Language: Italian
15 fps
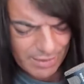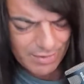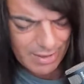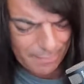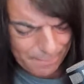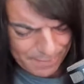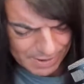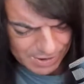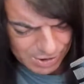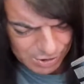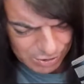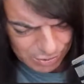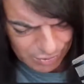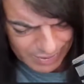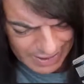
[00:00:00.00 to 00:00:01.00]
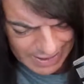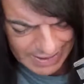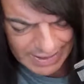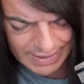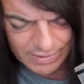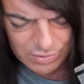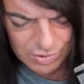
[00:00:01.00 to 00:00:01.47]
una persona
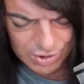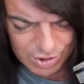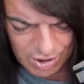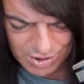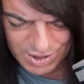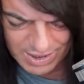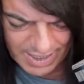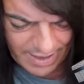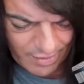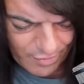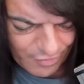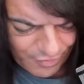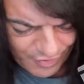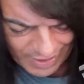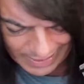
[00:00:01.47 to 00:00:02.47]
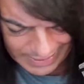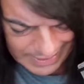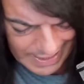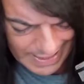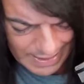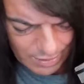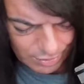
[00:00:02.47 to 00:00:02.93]
che non so se è un
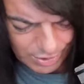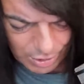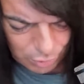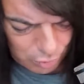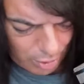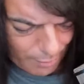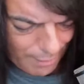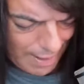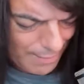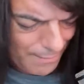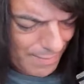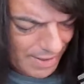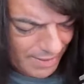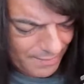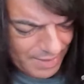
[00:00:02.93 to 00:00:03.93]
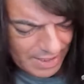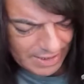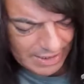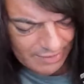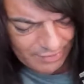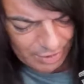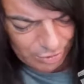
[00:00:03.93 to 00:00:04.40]
fratello di tua mamma
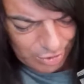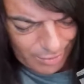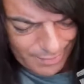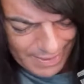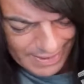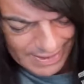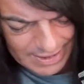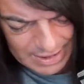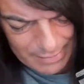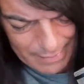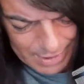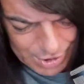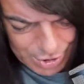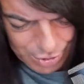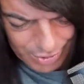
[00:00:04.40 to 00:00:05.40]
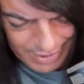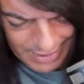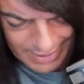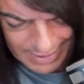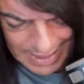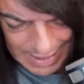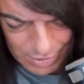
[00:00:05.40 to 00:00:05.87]
ed eventualmente di maggiore
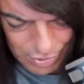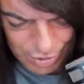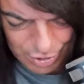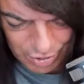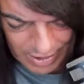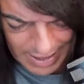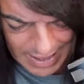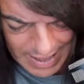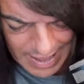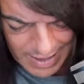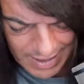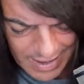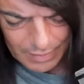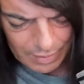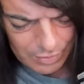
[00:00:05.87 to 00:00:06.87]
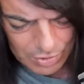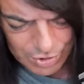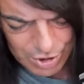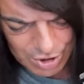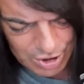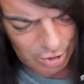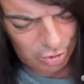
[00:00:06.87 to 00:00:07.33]
età o sorella, non
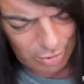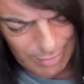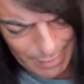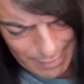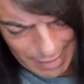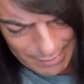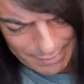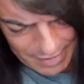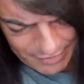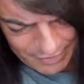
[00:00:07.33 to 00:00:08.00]
so se tua mamma abbia